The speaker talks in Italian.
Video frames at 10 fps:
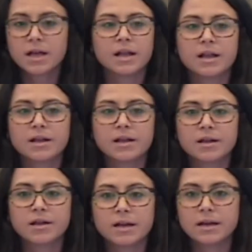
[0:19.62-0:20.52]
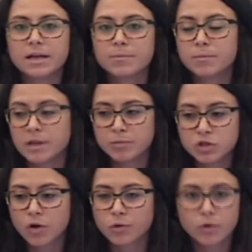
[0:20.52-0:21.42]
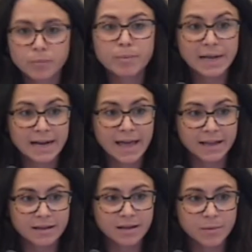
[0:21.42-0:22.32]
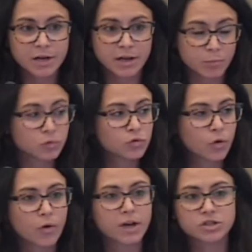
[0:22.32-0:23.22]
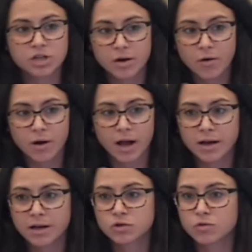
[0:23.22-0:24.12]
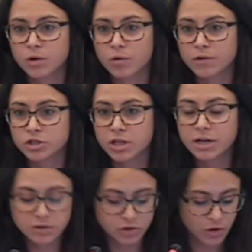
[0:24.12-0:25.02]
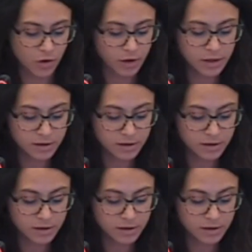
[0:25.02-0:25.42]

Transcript: eh, il bisogno impellente, perché appunto occorre agire ora anche sulle nuove generazioni,